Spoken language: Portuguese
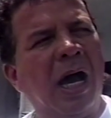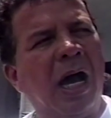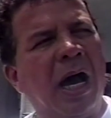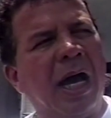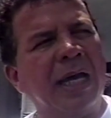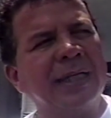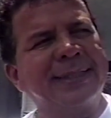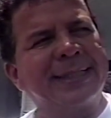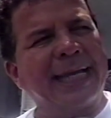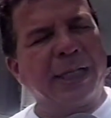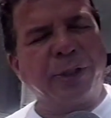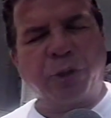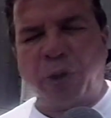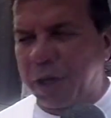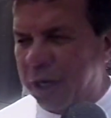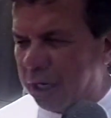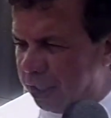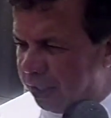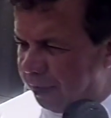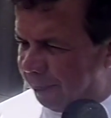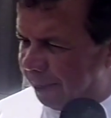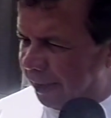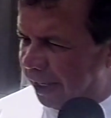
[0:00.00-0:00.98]
a
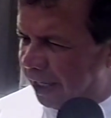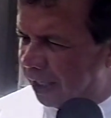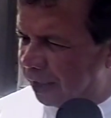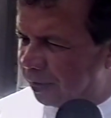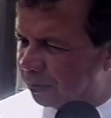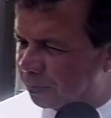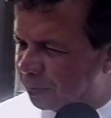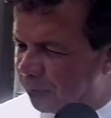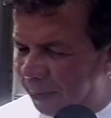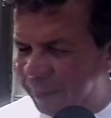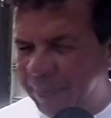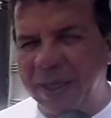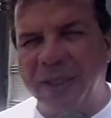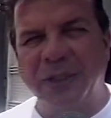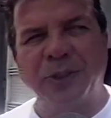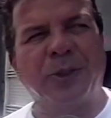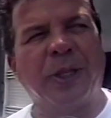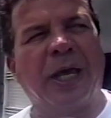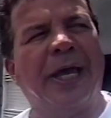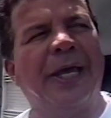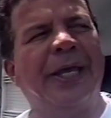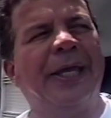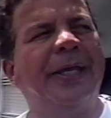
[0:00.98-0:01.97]
Isadora Ribeiro também
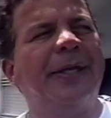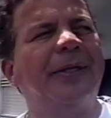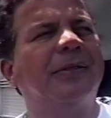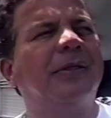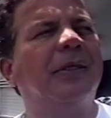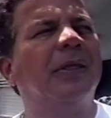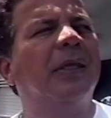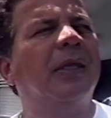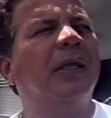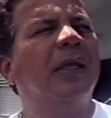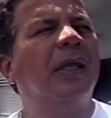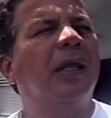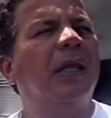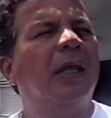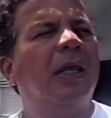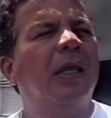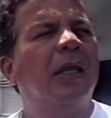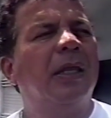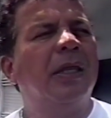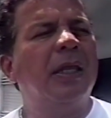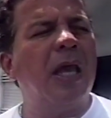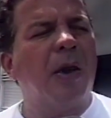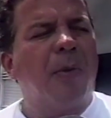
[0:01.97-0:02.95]
está aí.
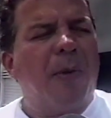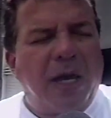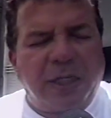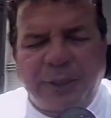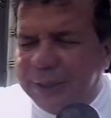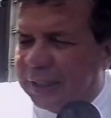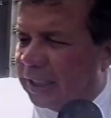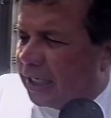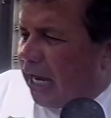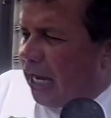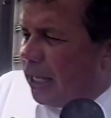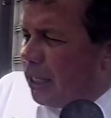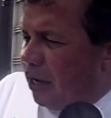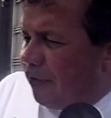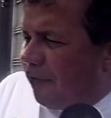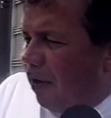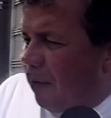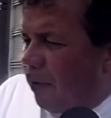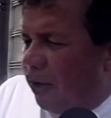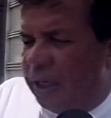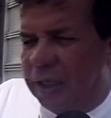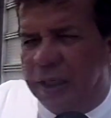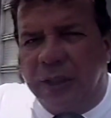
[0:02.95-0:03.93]
E eu acho que
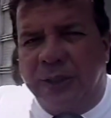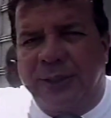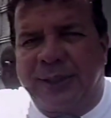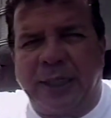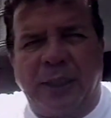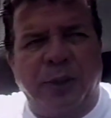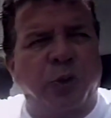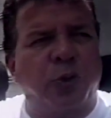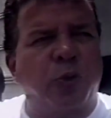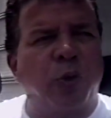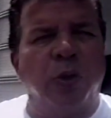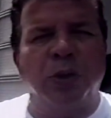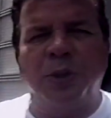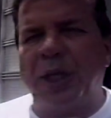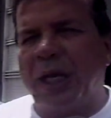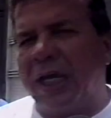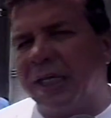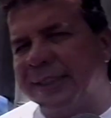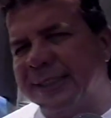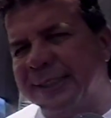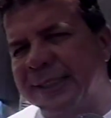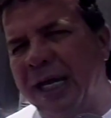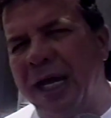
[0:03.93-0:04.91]
carnaval é isso, é
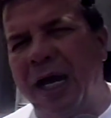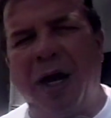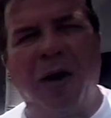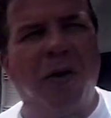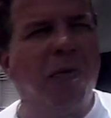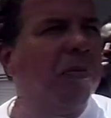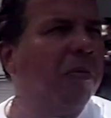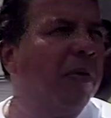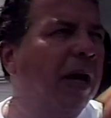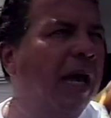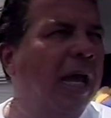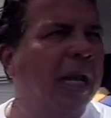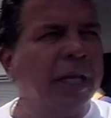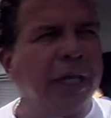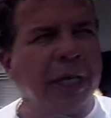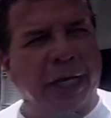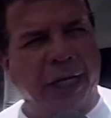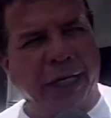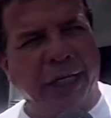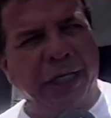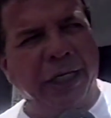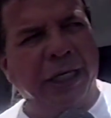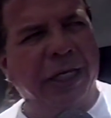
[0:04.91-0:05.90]
descontração, é
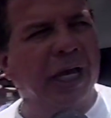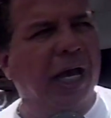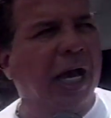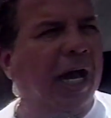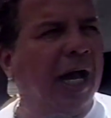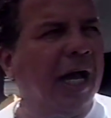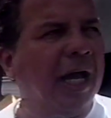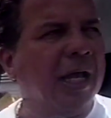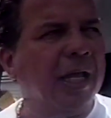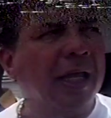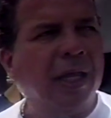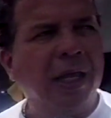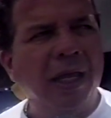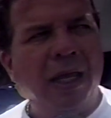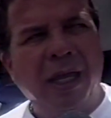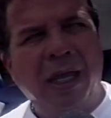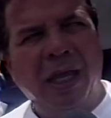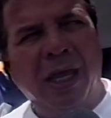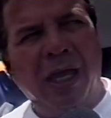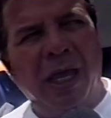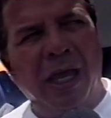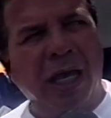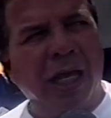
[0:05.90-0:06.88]
alegria,
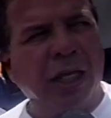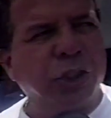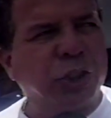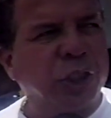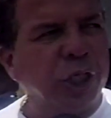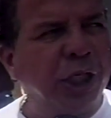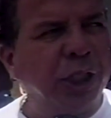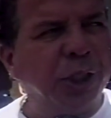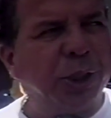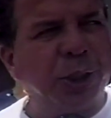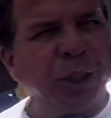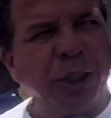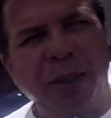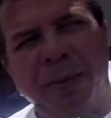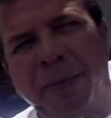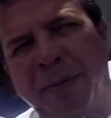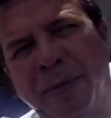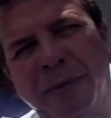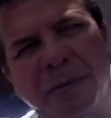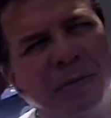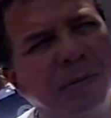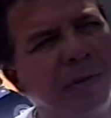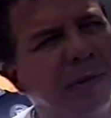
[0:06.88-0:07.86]
é
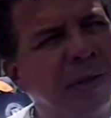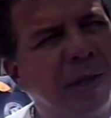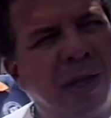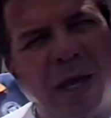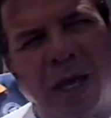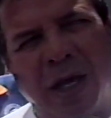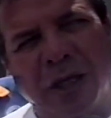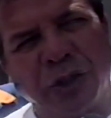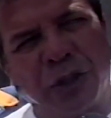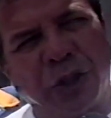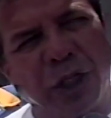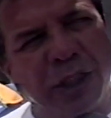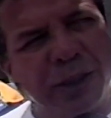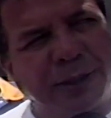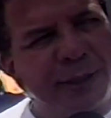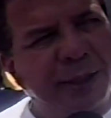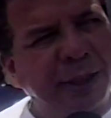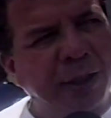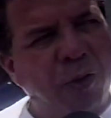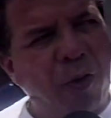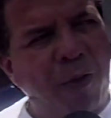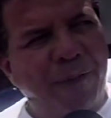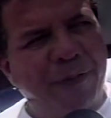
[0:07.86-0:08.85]
gente, é gente
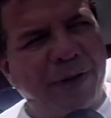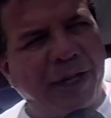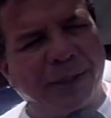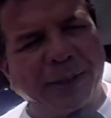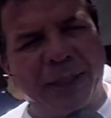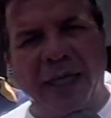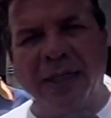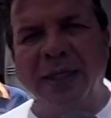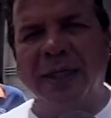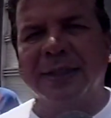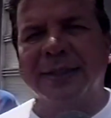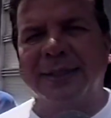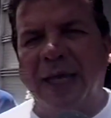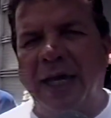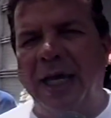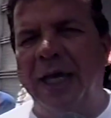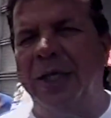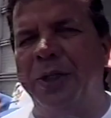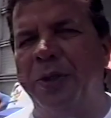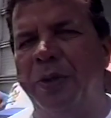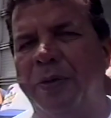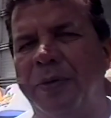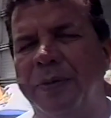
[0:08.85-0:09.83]
se
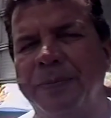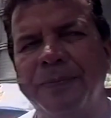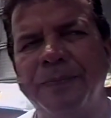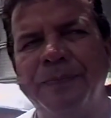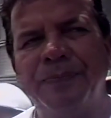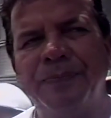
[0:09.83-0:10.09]
confraternizando.